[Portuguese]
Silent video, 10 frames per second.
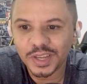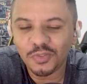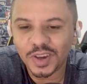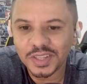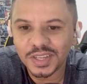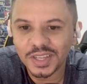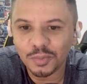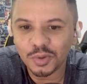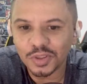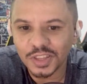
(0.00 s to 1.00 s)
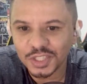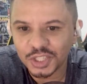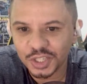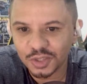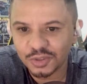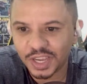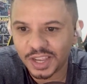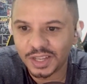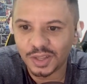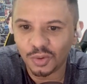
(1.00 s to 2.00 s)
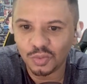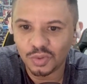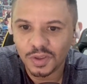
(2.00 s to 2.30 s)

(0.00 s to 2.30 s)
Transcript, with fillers: não fazia nem muito sentido, já ah, que eles são. A Rosemary